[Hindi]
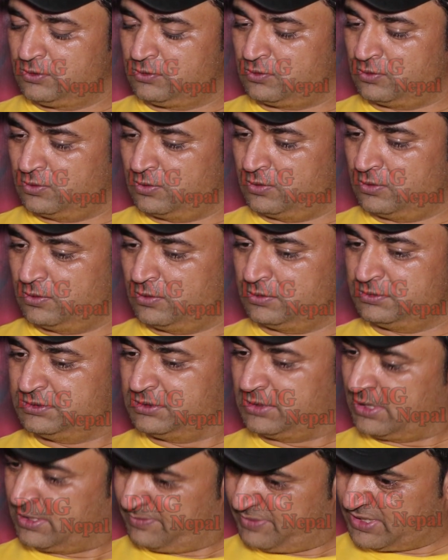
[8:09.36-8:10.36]
तो
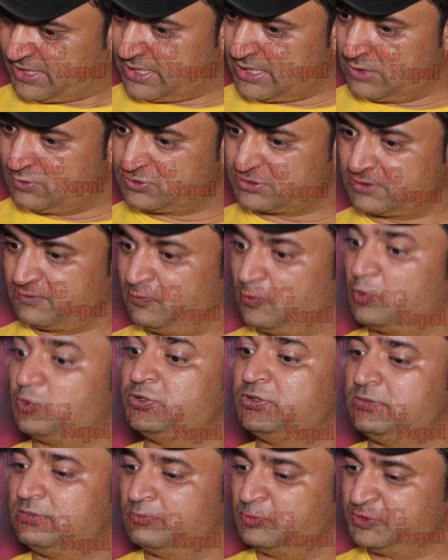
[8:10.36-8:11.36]
जहाँ पे आया उसको वो
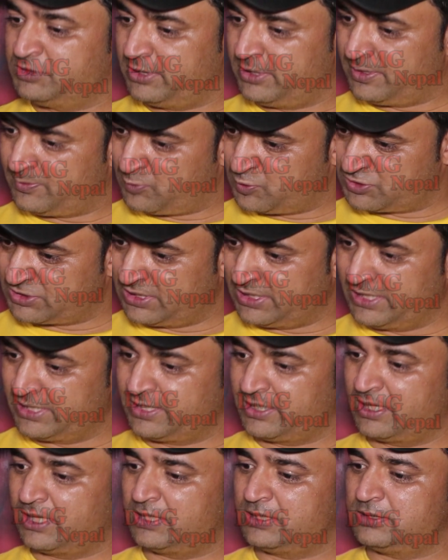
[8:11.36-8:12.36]
खुद मुझे एयरपोर्ट से
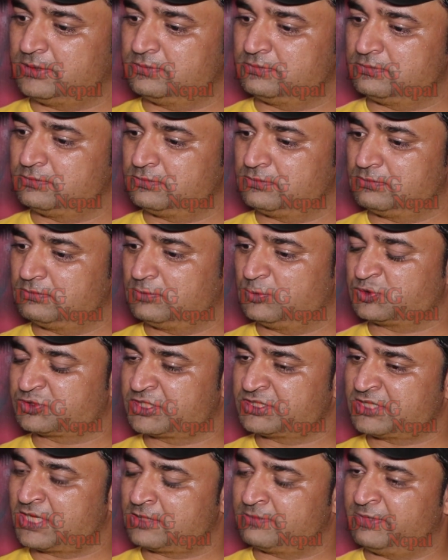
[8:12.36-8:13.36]
लेके आई
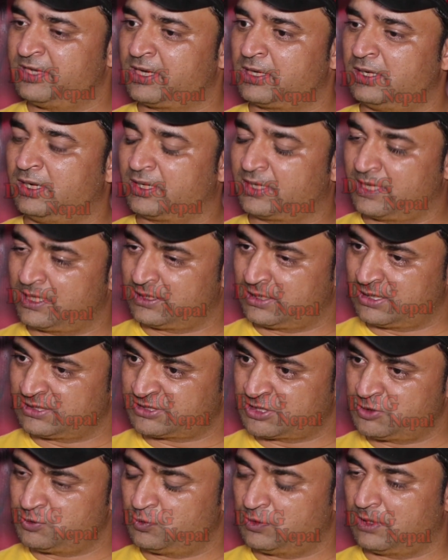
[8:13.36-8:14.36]
उसके साथ में एक लड़का था
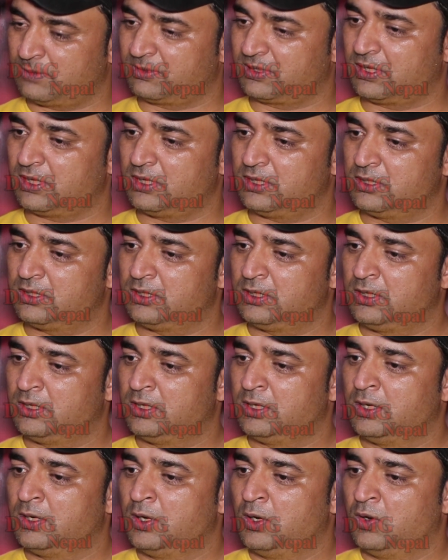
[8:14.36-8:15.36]
संजू नाम का
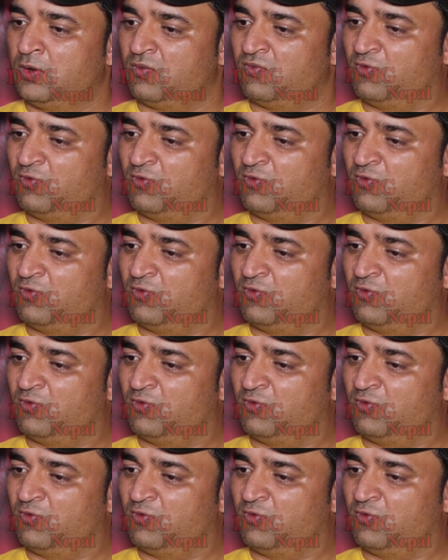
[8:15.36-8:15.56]
हाँ।